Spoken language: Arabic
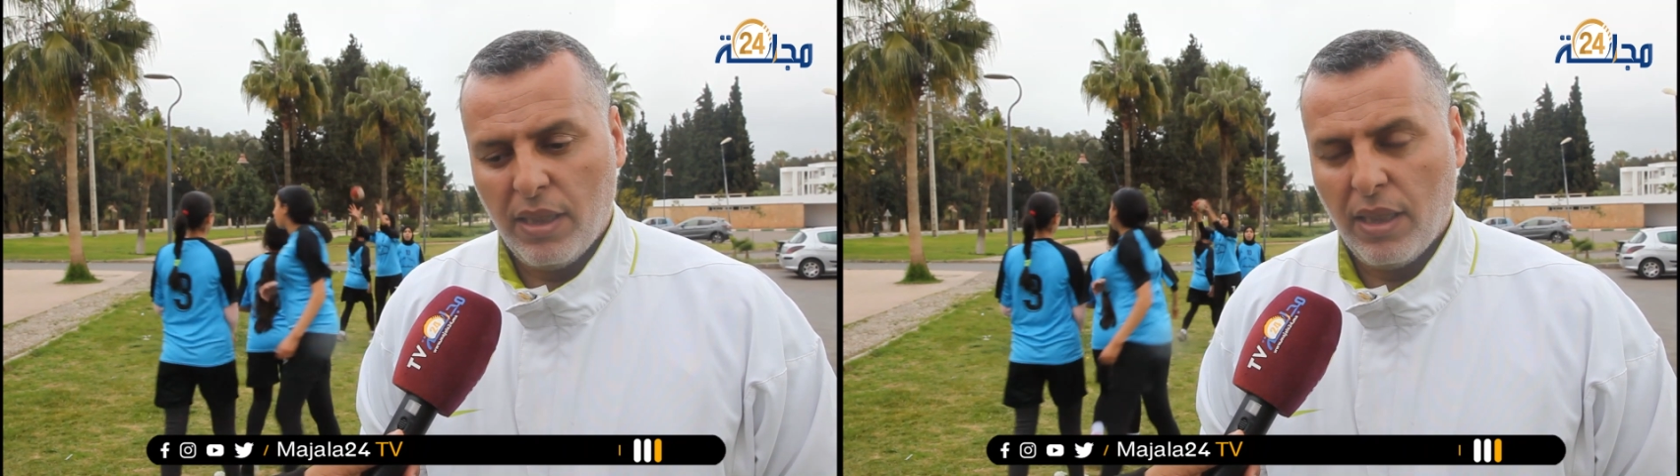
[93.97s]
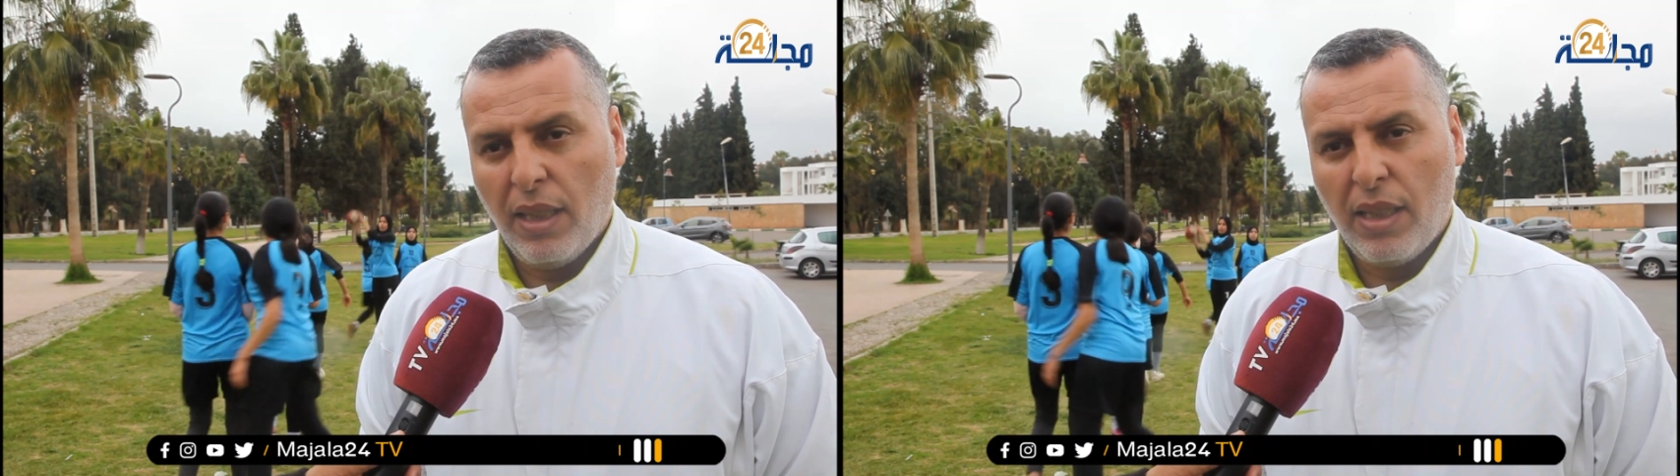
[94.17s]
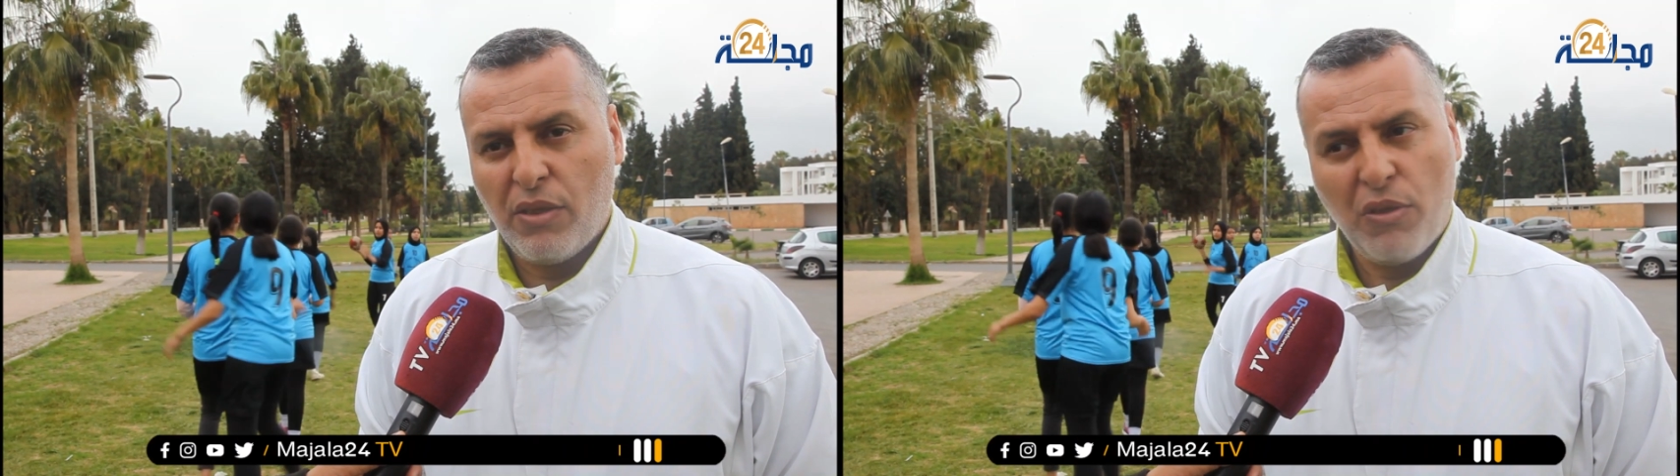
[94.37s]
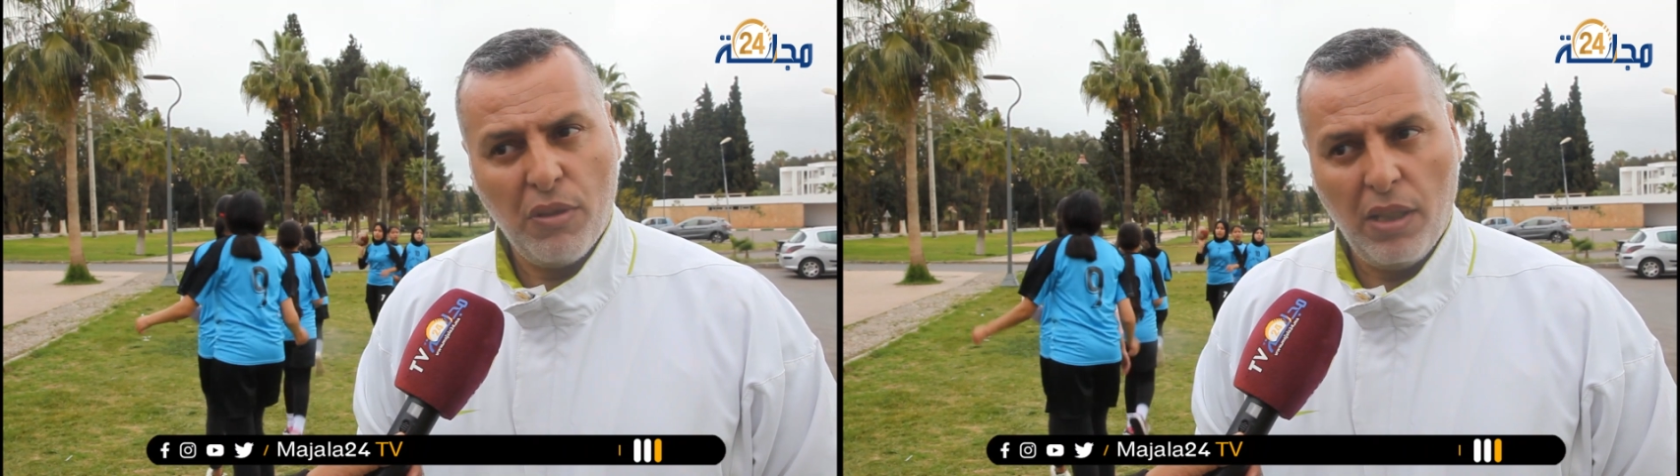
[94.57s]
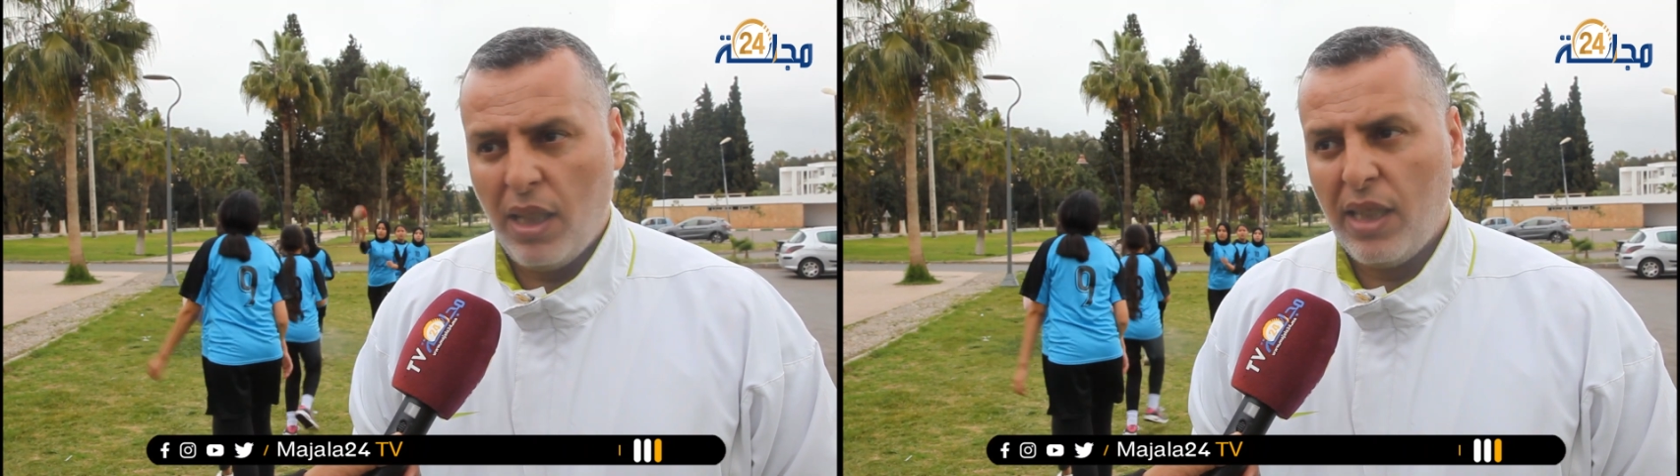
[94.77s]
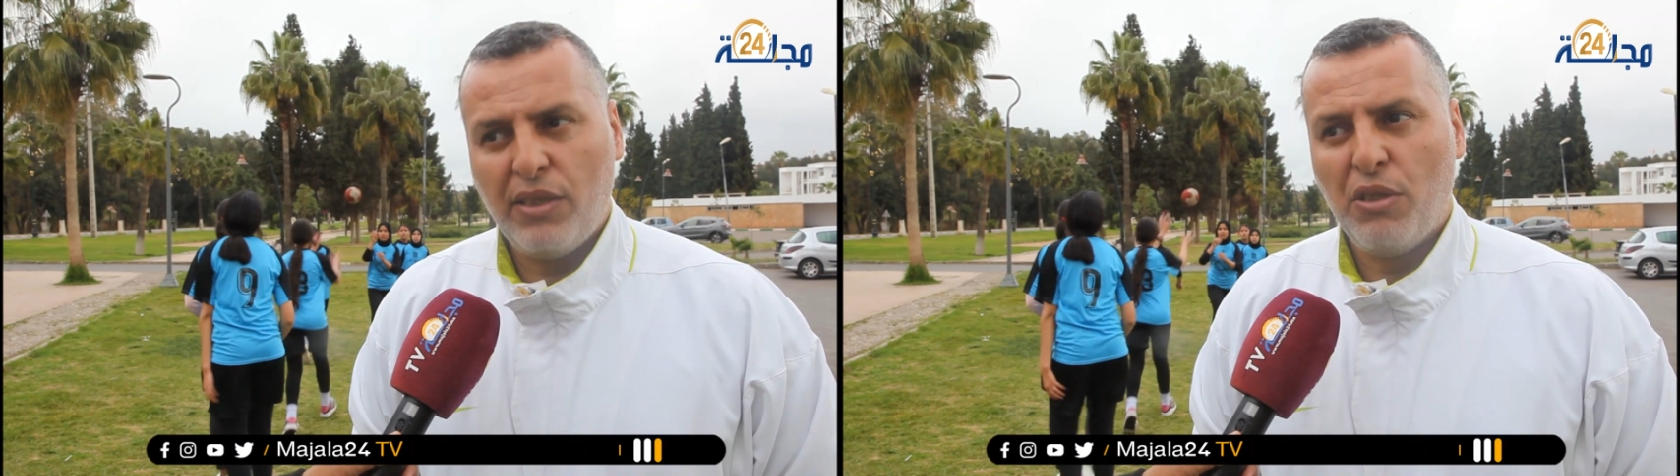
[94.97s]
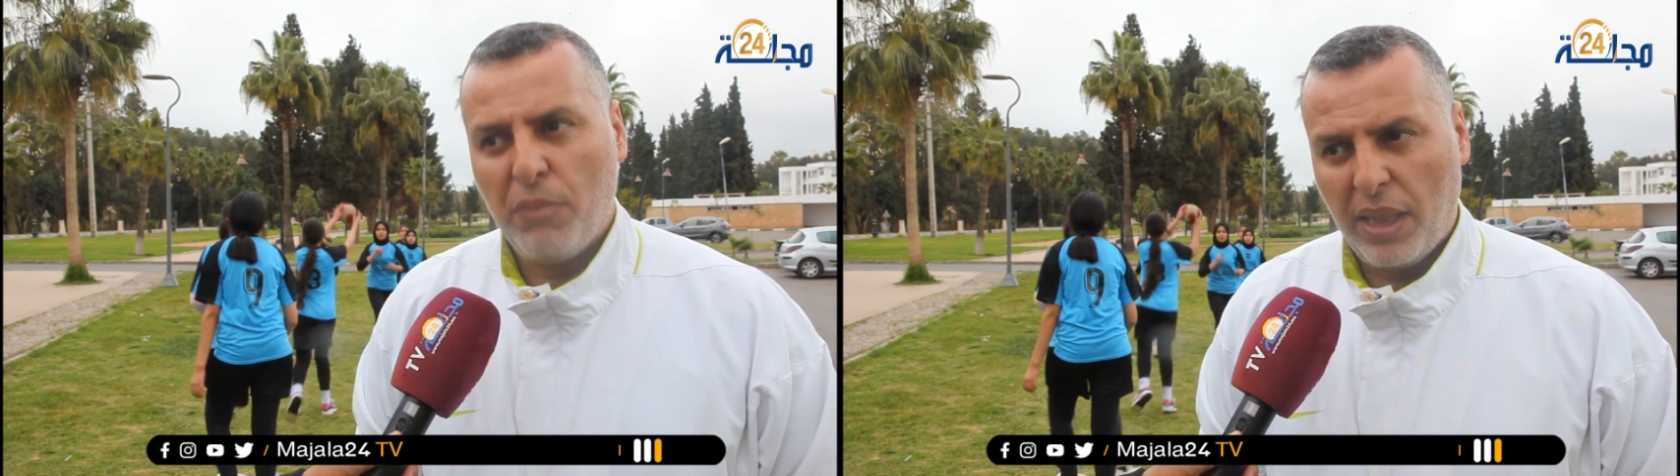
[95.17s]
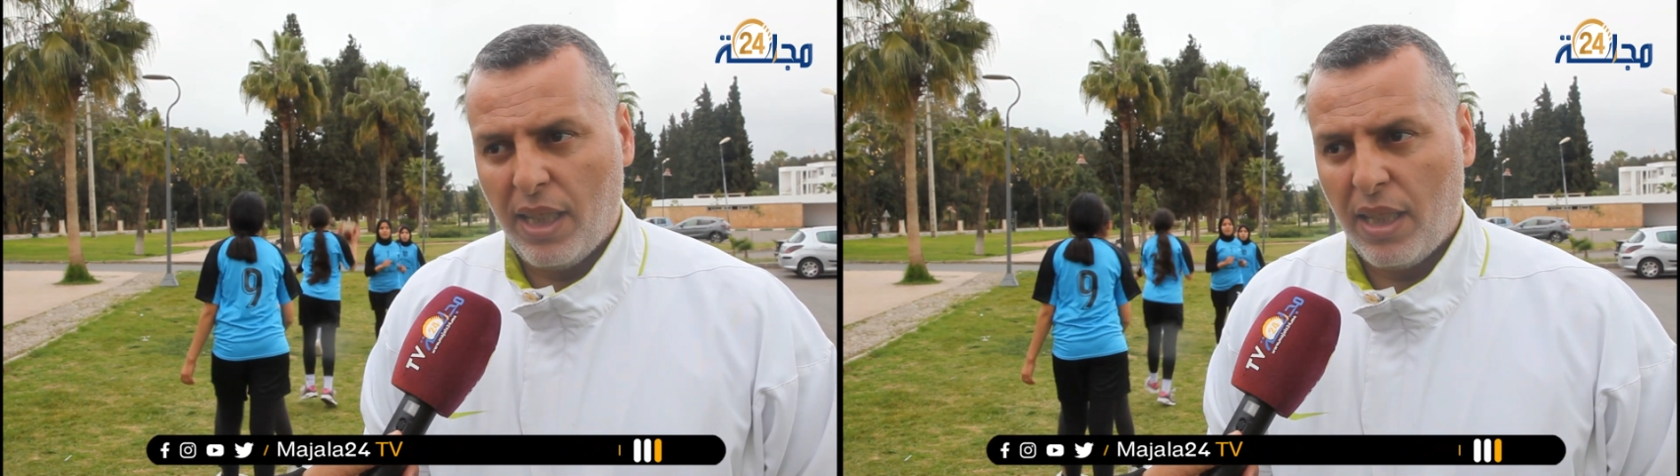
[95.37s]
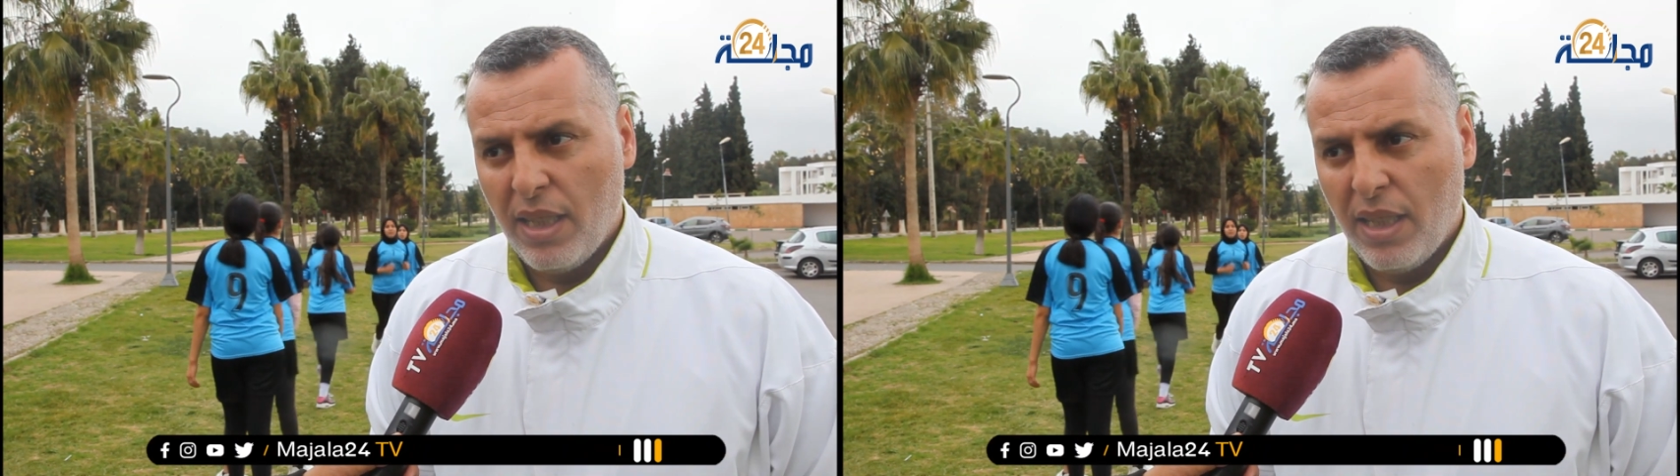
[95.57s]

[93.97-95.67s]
الله الله يجزيهم بخير